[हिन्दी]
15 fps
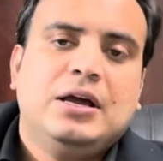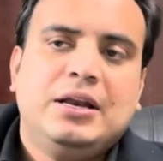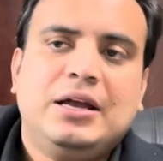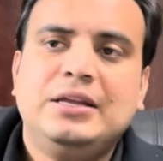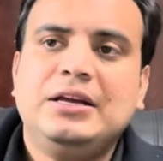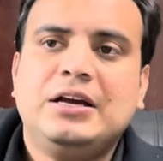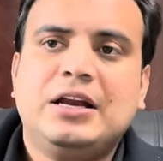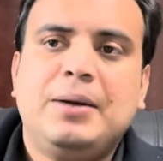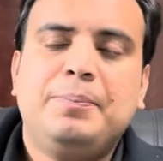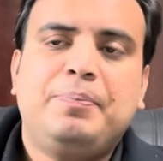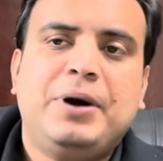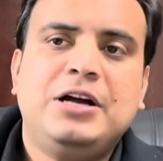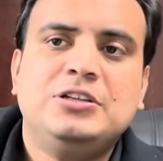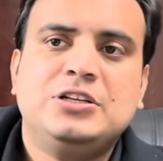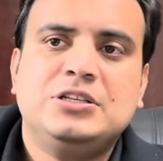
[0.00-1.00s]
नानक राम
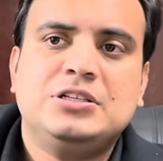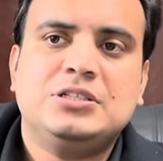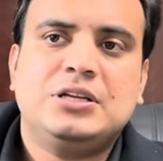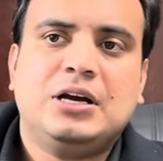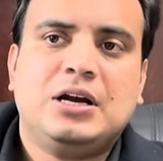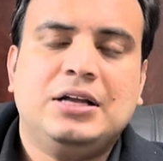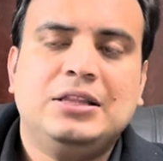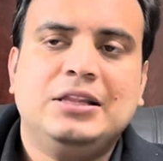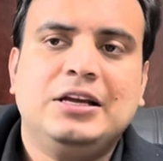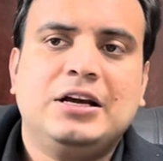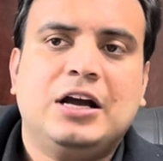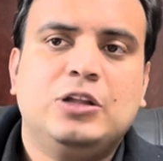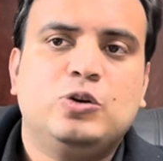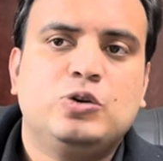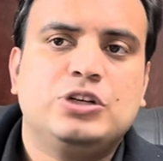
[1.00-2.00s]
पांच जजेस ने खत
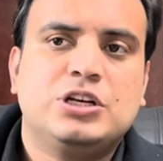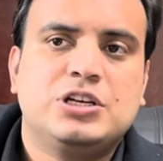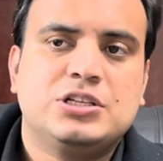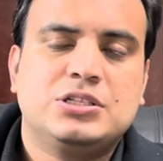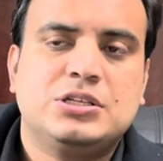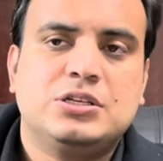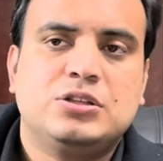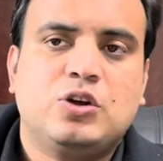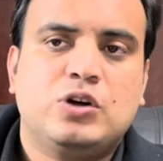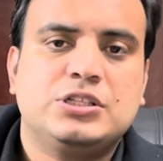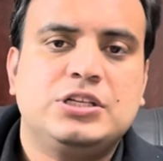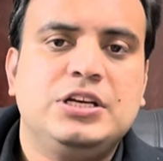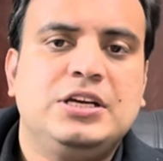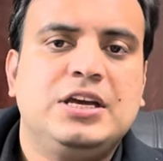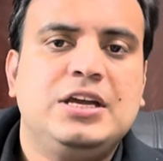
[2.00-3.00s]
लिखा दो जजेस ने
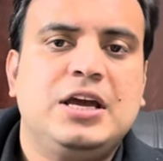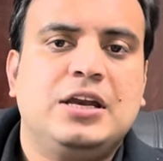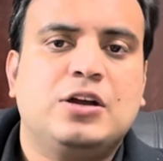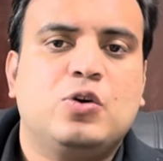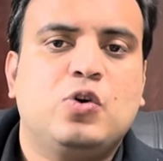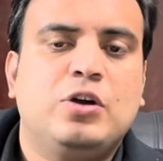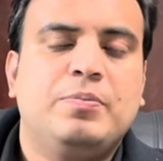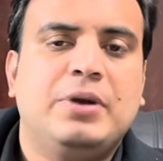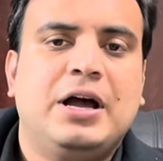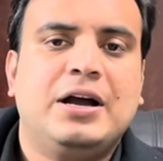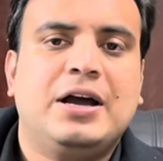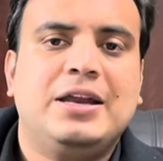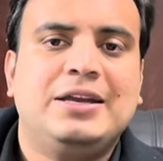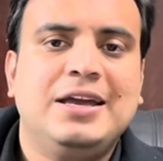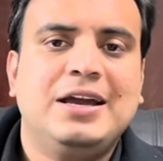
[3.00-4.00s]
तोसी की यानी कि कुल
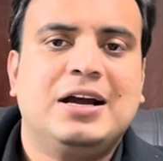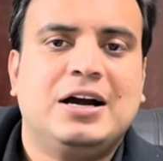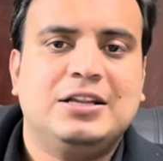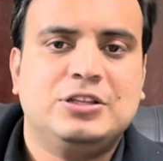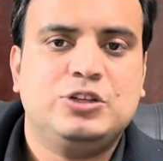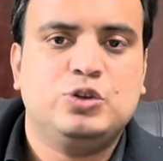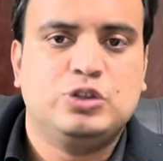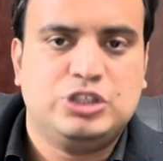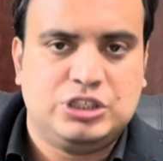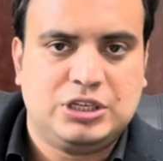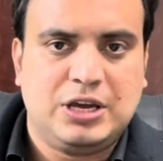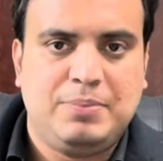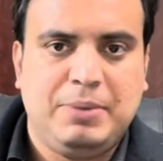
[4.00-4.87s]
मिलाकर ये खत जो जिसके